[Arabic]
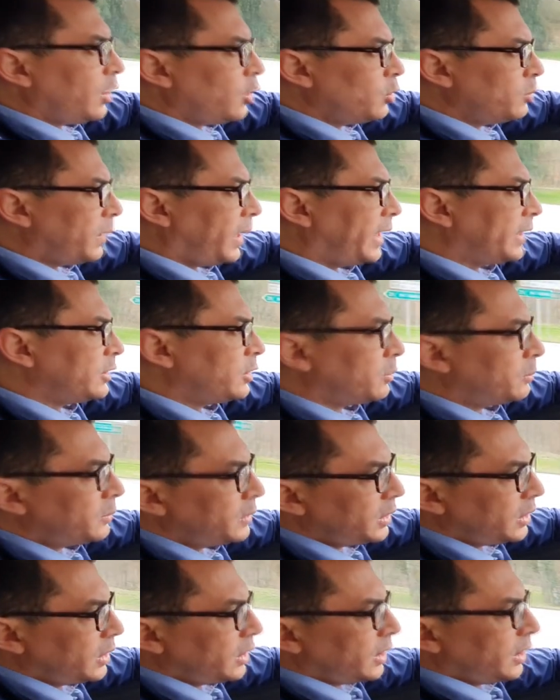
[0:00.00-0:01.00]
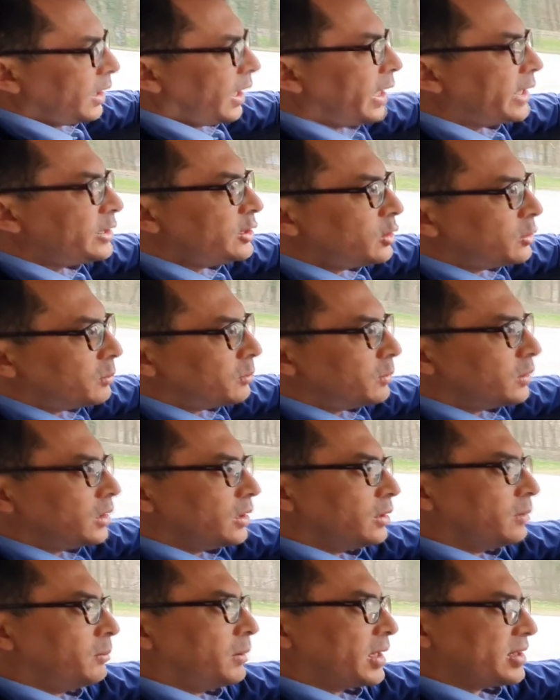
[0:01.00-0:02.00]
هما عندهم عندهم
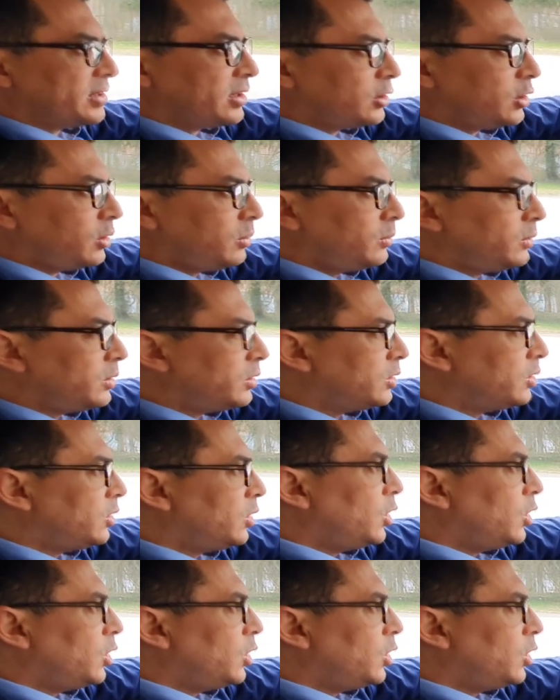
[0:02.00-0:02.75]
بلاصتهم